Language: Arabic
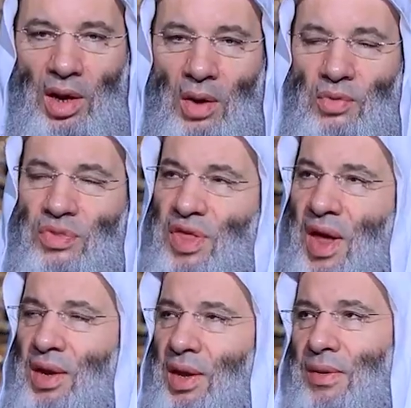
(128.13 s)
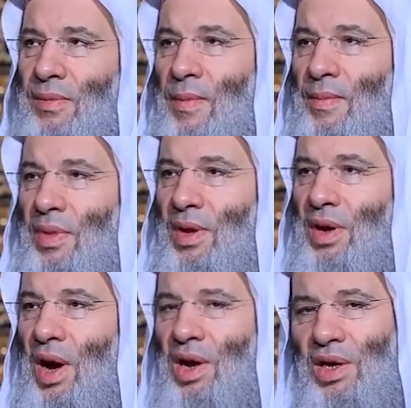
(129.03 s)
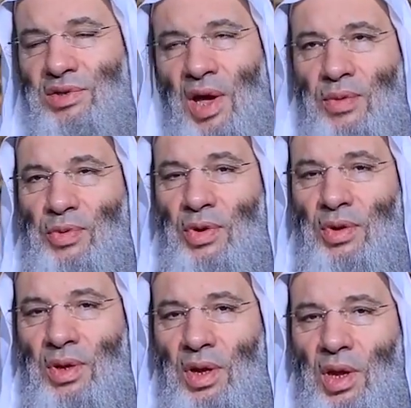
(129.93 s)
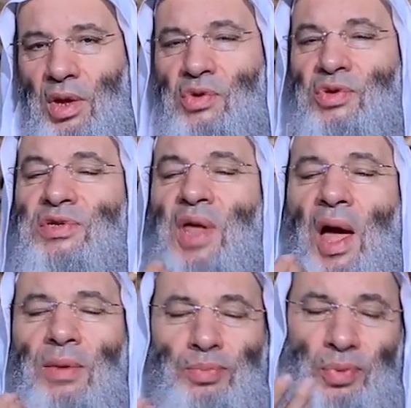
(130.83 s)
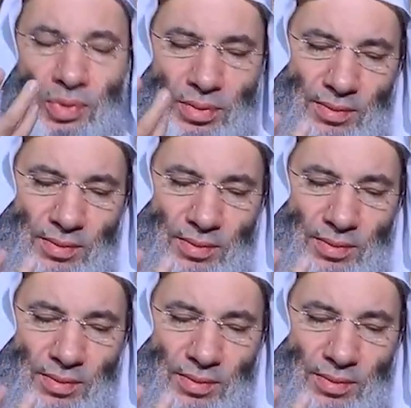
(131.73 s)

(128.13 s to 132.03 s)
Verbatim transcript: القول الثاني قال أصحابه يستحب